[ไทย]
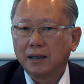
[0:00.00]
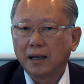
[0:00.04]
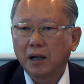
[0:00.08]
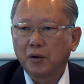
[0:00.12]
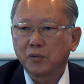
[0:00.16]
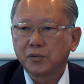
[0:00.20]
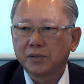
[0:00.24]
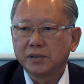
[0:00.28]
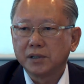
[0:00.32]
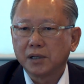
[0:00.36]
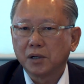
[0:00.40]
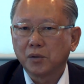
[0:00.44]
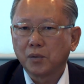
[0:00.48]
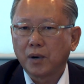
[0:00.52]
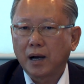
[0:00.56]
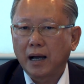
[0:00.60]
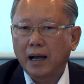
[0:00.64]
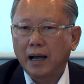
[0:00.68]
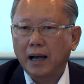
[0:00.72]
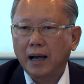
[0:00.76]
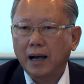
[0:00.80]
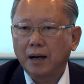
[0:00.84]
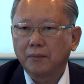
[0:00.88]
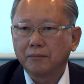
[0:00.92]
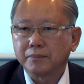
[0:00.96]
เราเชื่อ
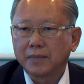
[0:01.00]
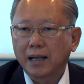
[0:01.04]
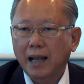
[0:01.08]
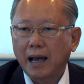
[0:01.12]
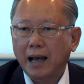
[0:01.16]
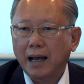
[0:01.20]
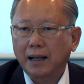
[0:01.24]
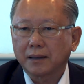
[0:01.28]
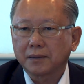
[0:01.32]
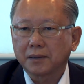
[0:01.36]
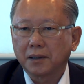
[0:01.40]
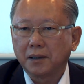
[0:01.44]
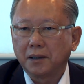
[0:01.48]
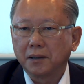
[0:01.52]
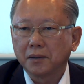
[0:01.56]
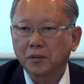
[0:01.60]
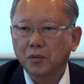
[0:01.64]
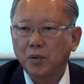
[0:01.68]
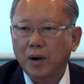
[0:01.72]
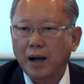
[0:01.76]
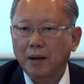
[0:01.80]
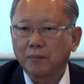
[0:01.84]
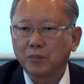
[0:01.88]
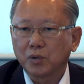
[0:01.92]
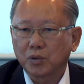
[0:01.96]
ว่าอำนาจของ
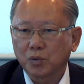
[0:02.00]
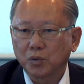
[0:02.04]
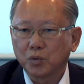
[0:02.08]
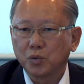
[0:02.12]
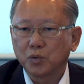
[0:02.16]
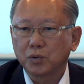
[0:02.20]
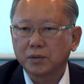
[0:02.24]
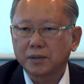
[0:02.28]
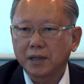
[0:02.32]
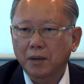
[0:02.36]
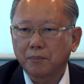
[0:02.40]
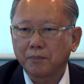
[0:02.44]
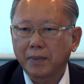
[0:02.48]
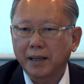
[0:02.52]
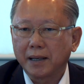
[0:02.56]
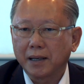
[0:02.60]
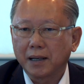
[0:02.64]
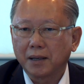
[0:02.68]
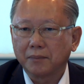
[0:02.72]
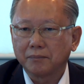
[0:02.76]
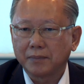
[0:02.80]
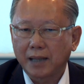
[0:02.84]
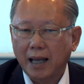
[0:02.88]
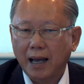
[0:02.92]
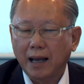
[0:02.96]
ความรู้จะเป็น
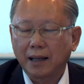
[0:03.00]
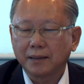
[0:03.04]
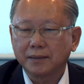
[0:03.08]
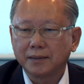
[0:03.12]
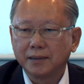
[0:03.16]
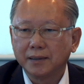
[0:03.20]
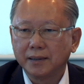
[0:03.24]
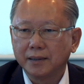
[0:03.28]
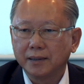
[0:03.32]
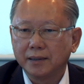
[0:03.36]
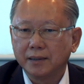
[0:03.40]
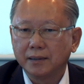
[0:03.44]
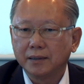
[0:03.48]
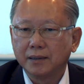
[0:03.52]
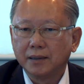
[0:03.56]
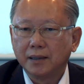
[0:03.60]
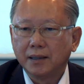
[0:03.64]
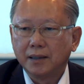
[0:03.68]
อำนาจที่